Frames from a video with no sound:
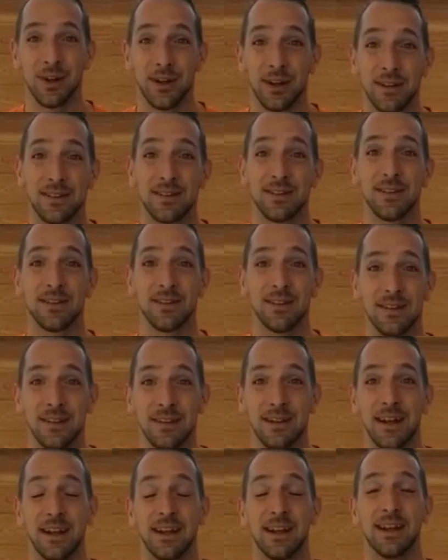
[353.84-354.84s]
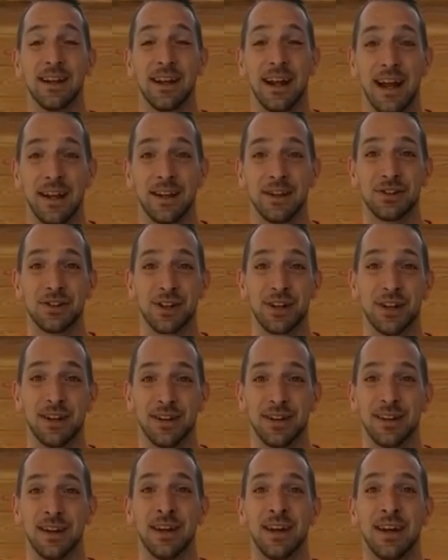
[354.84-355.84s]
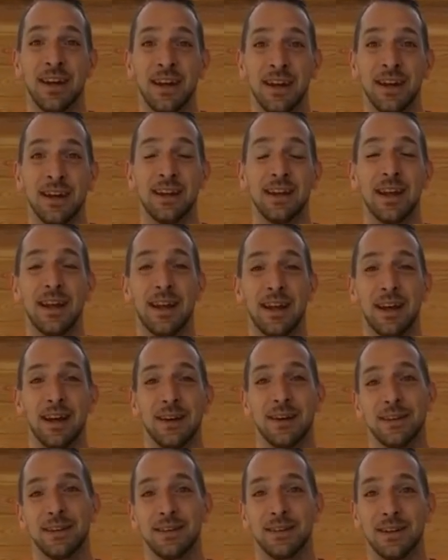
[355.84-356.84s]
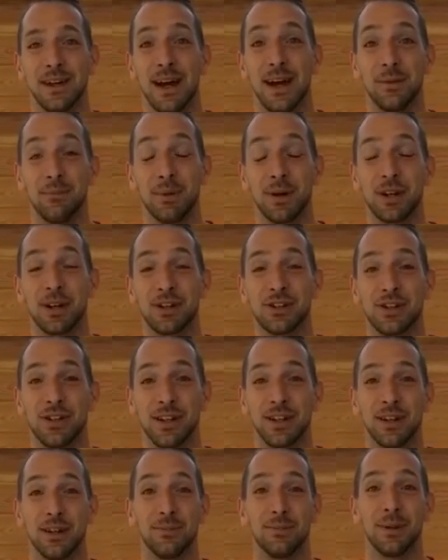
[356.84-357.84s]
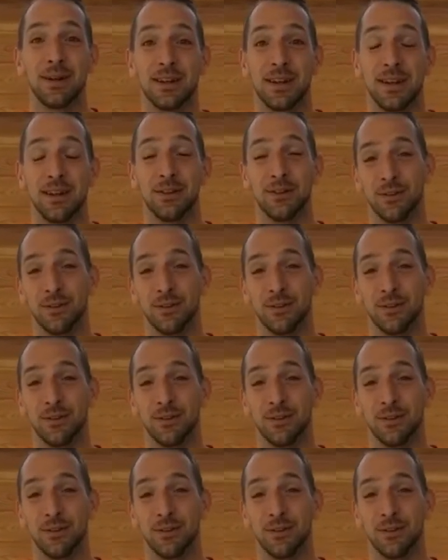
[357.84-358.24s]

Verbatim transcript: das, dass ich einen kleinen Schritt in einer Handballgeschichte mitgehen